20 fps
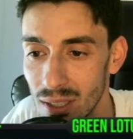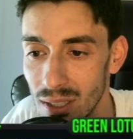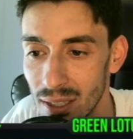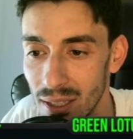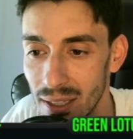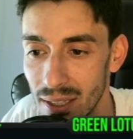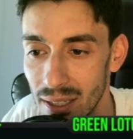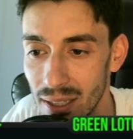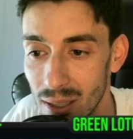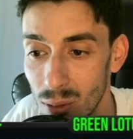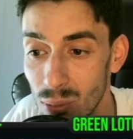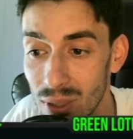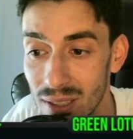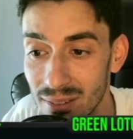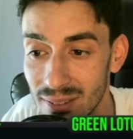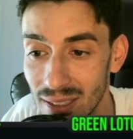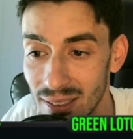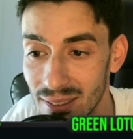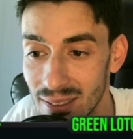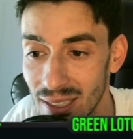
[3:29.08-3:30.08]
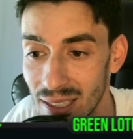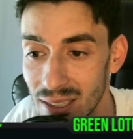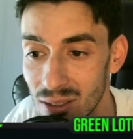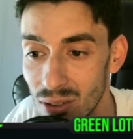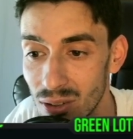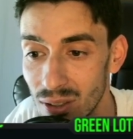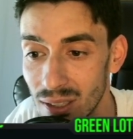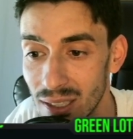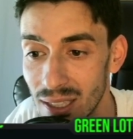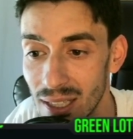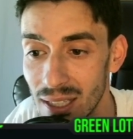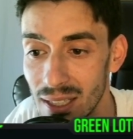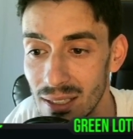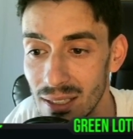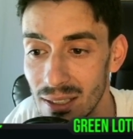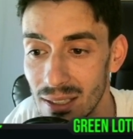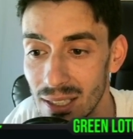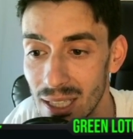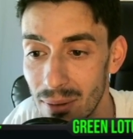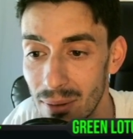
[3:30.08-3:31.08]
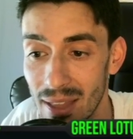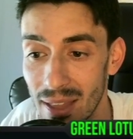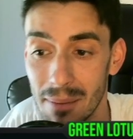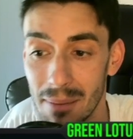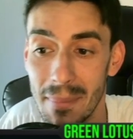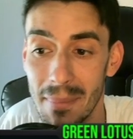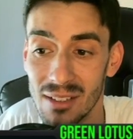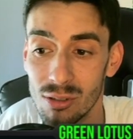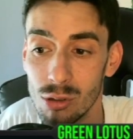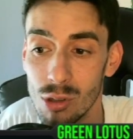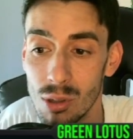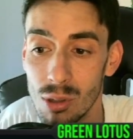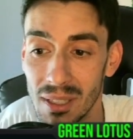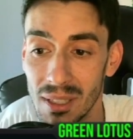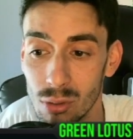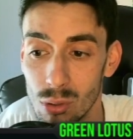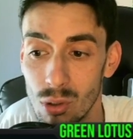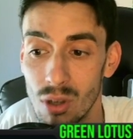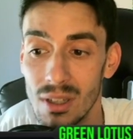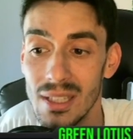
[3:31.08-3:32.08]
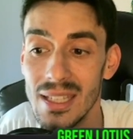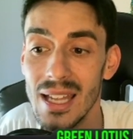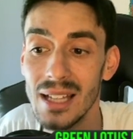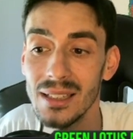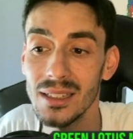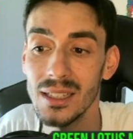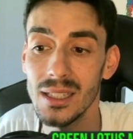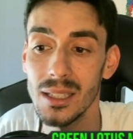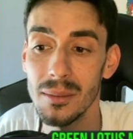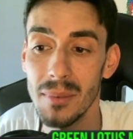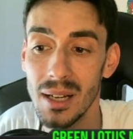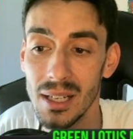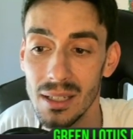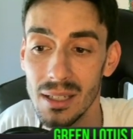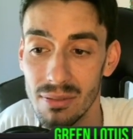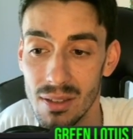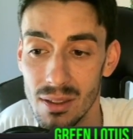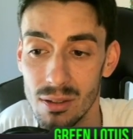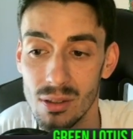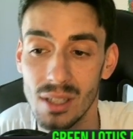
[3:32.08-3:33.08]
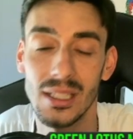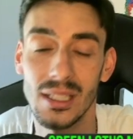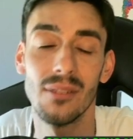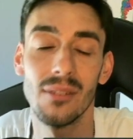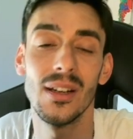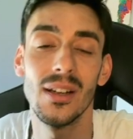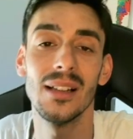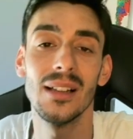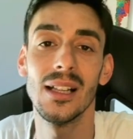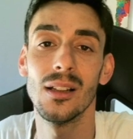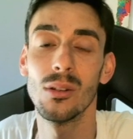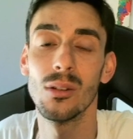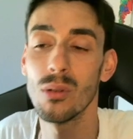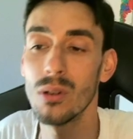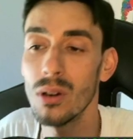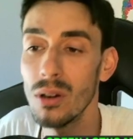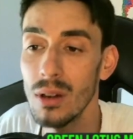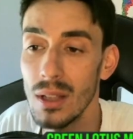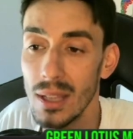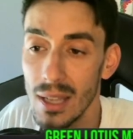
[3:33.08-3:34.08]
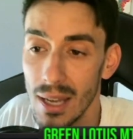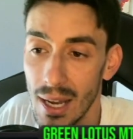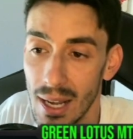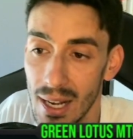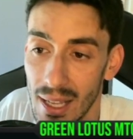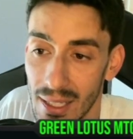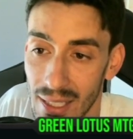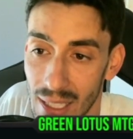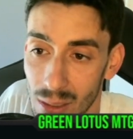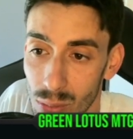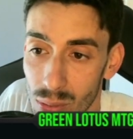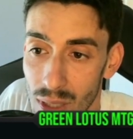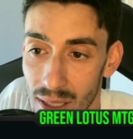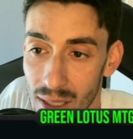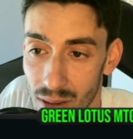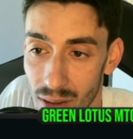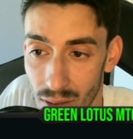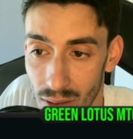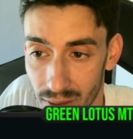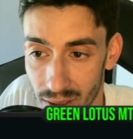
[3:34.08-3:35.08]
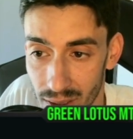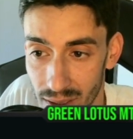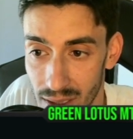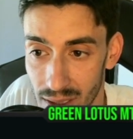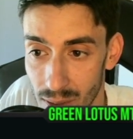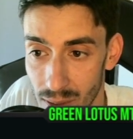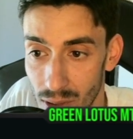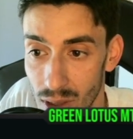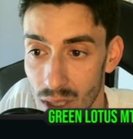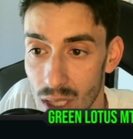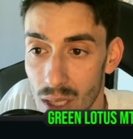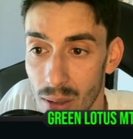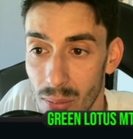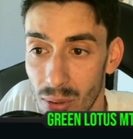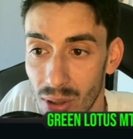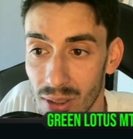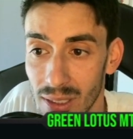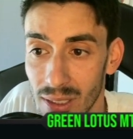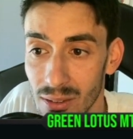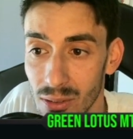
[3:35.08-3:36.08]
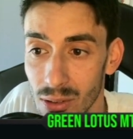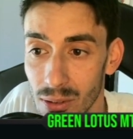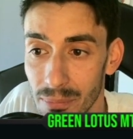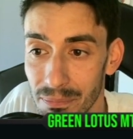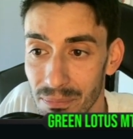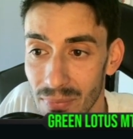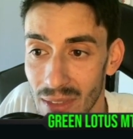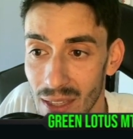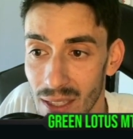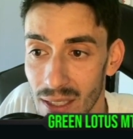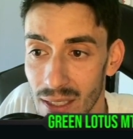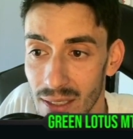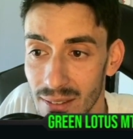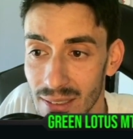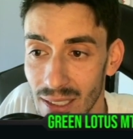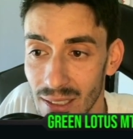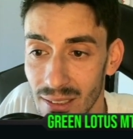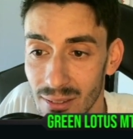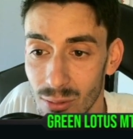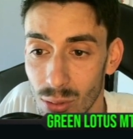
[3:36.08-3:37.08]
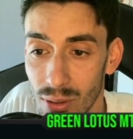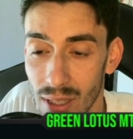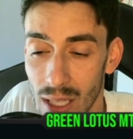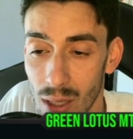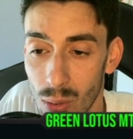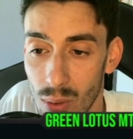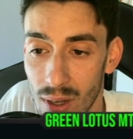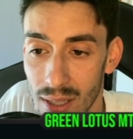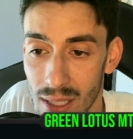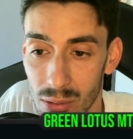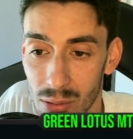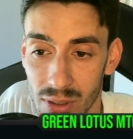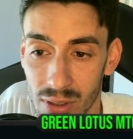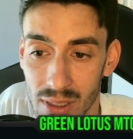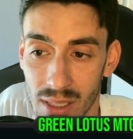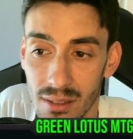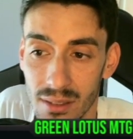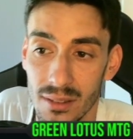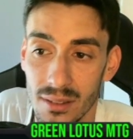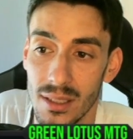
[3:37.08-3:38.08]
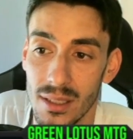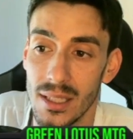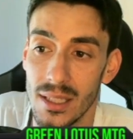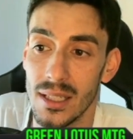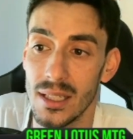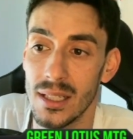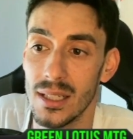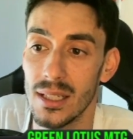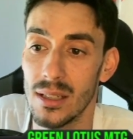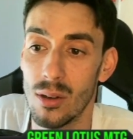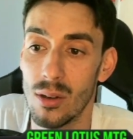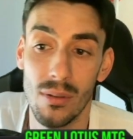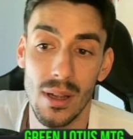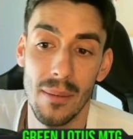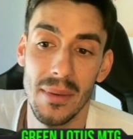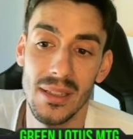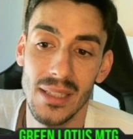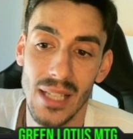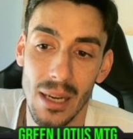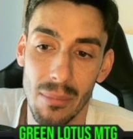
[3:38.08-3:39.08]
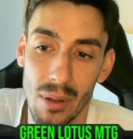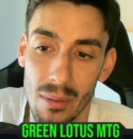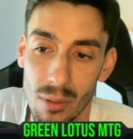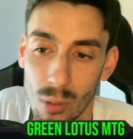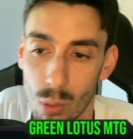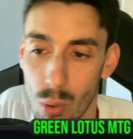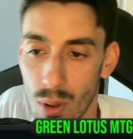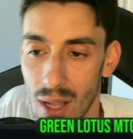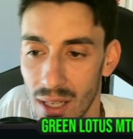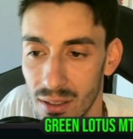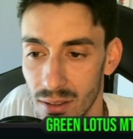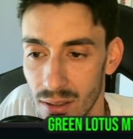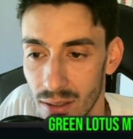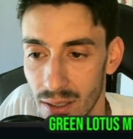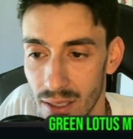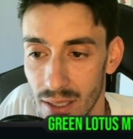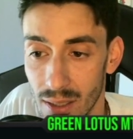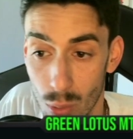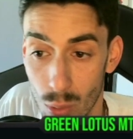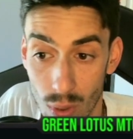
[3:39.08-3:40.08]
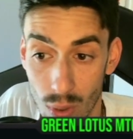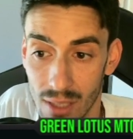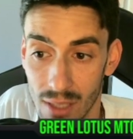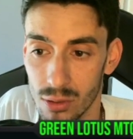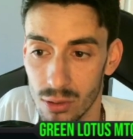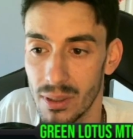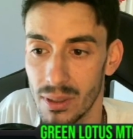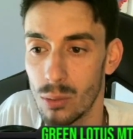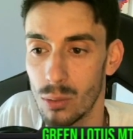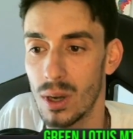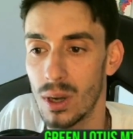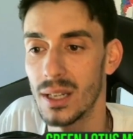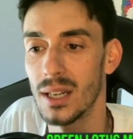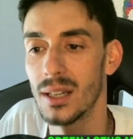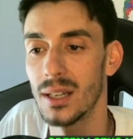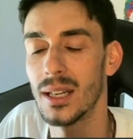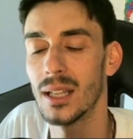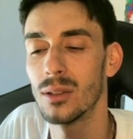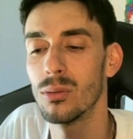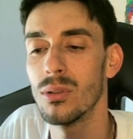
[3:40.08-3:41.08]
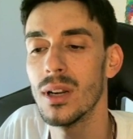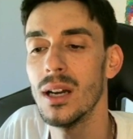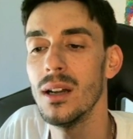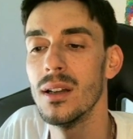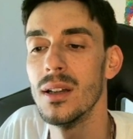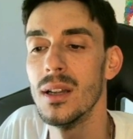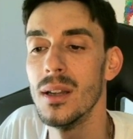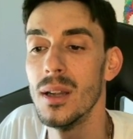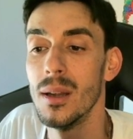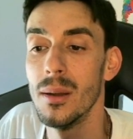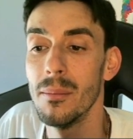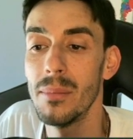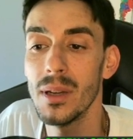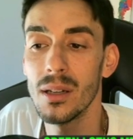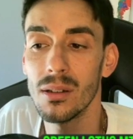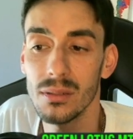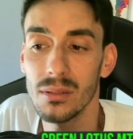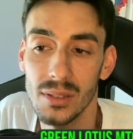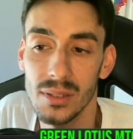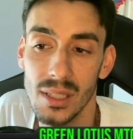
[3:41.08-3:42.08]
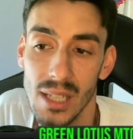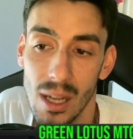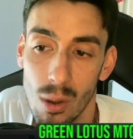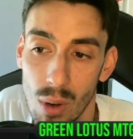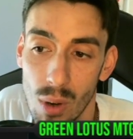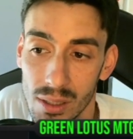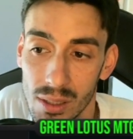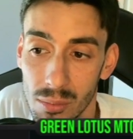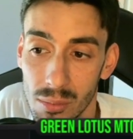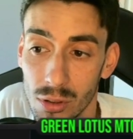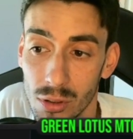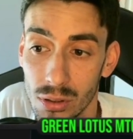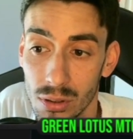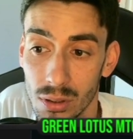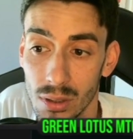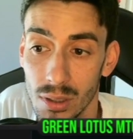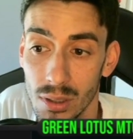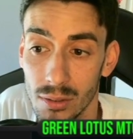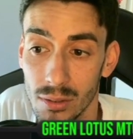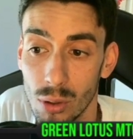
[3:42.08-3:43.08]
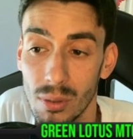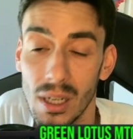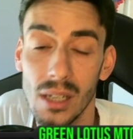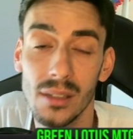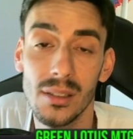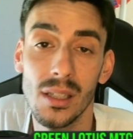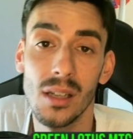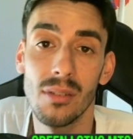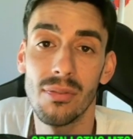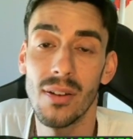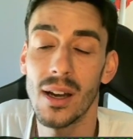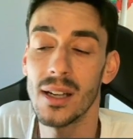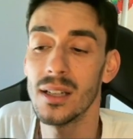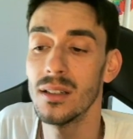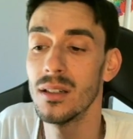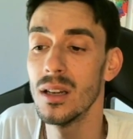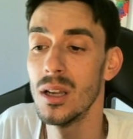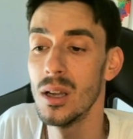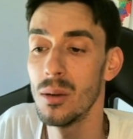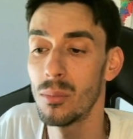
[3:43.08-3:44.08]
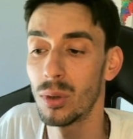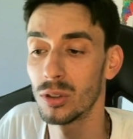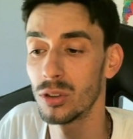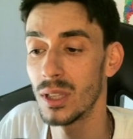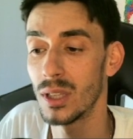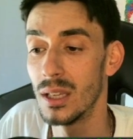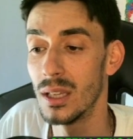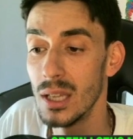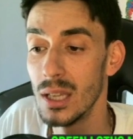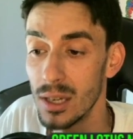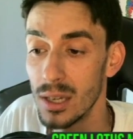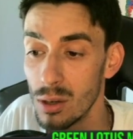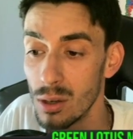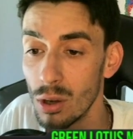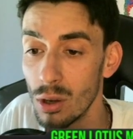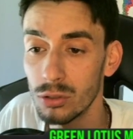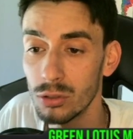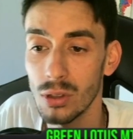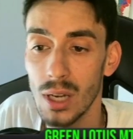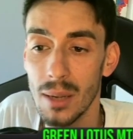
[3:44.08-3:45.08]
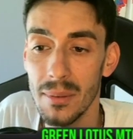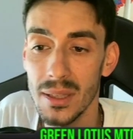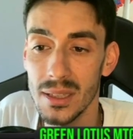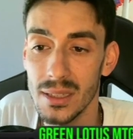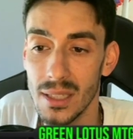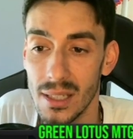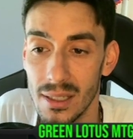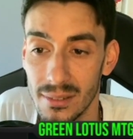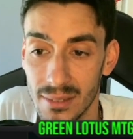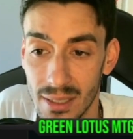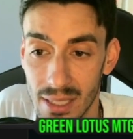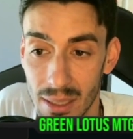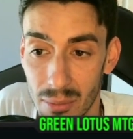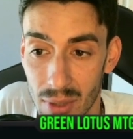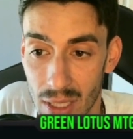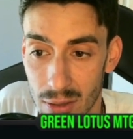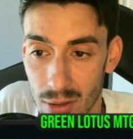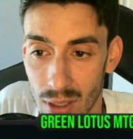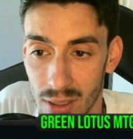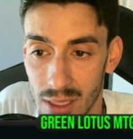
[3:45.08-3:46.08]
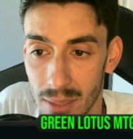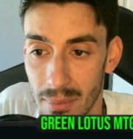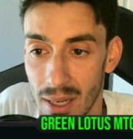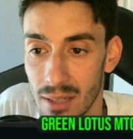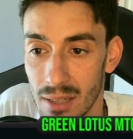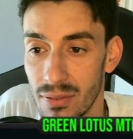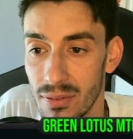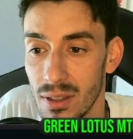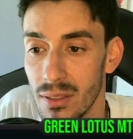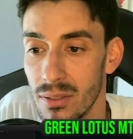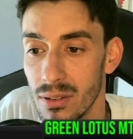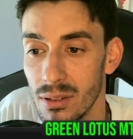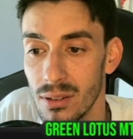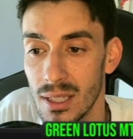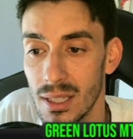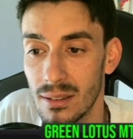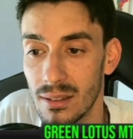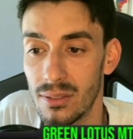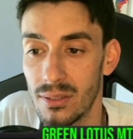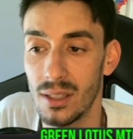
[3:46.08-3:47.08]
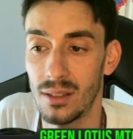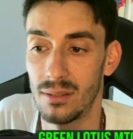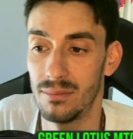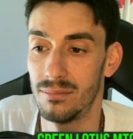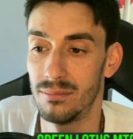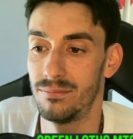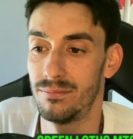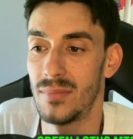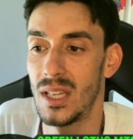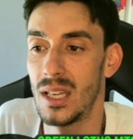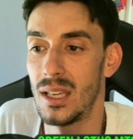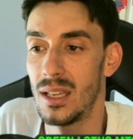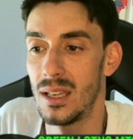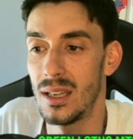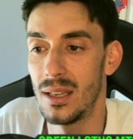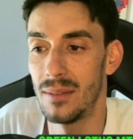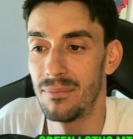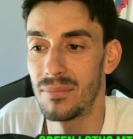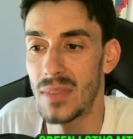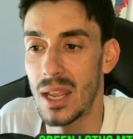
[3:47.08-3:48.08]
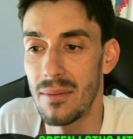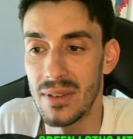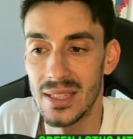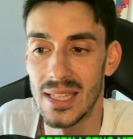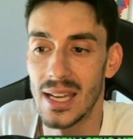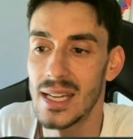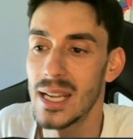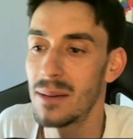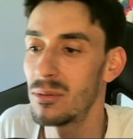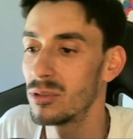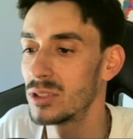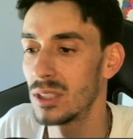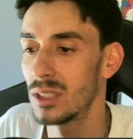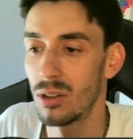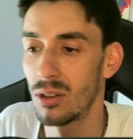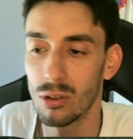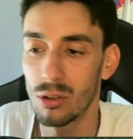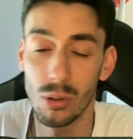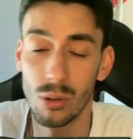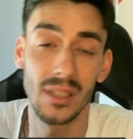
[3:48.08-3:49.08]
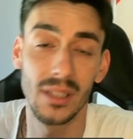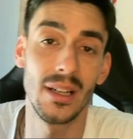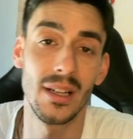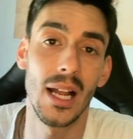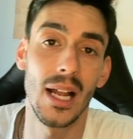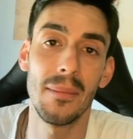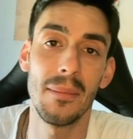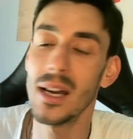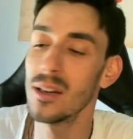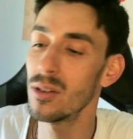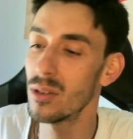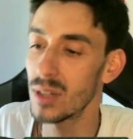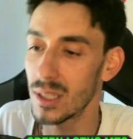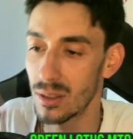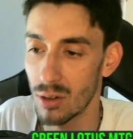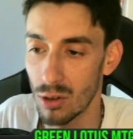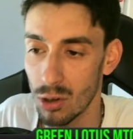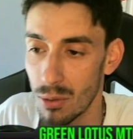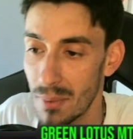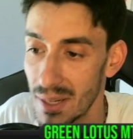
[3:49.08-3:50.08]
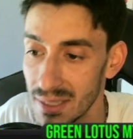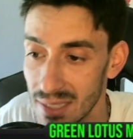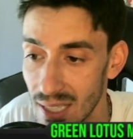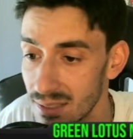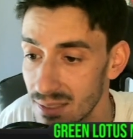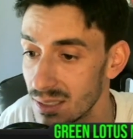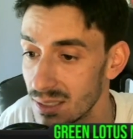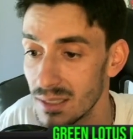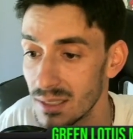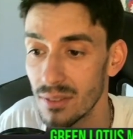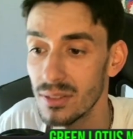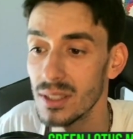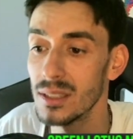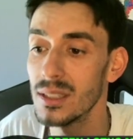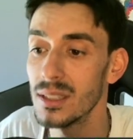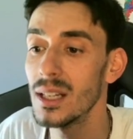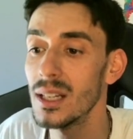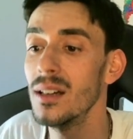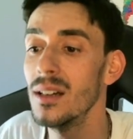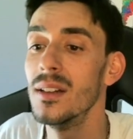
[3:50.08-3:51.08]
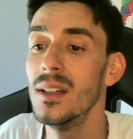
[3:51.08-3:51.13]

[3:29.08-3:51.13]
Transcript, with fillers: eh, un instantáneo que le va a dar más 1, más 1 y antimaleficio hasta el final del turno a la criatura objetivo. Por tanto, esta astucia del guardabosque, eh, obviamente la podemos jugar, jugar sobre cualquier criatura, pero si la jugásemos sobre el Sirfaren, pues oye, no solamente le estaríamos dando antimaleficio, es decir, eh, evitaríamos que nos lo subiesen a la mano, que nos lo matasen, etcétera,